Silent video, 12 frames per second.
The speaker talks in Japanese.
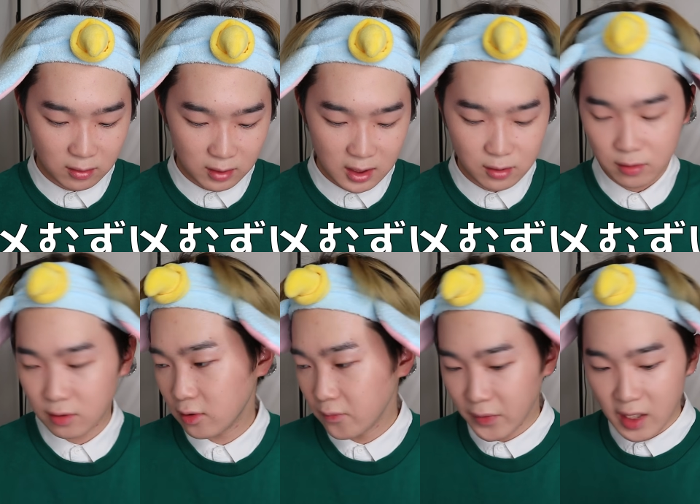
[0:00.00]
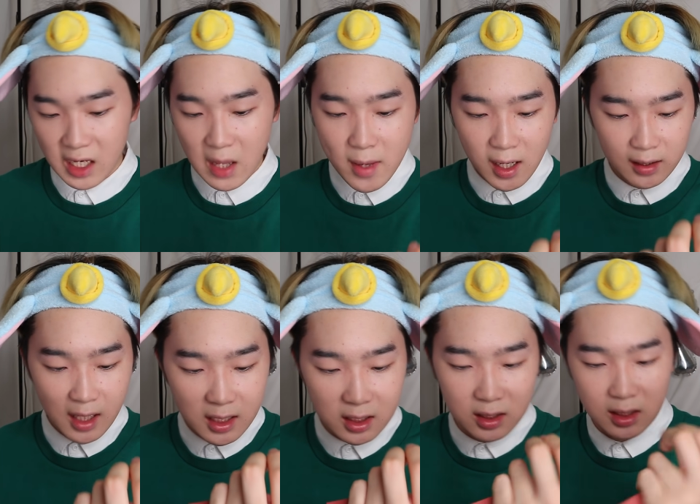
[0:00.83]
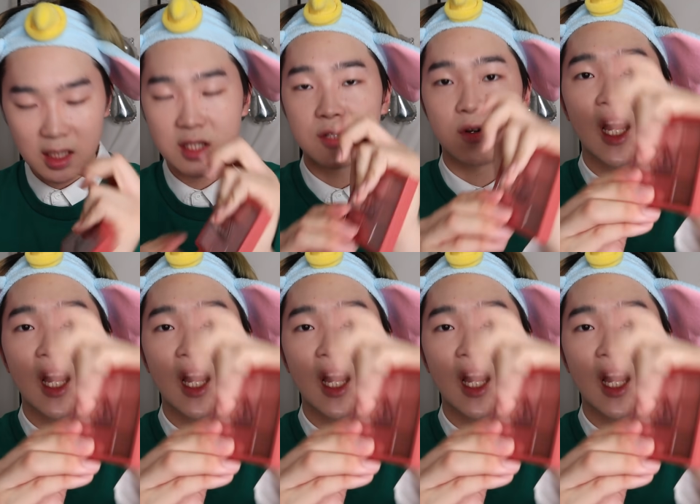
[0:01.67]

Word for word: ので、このラメがないやつを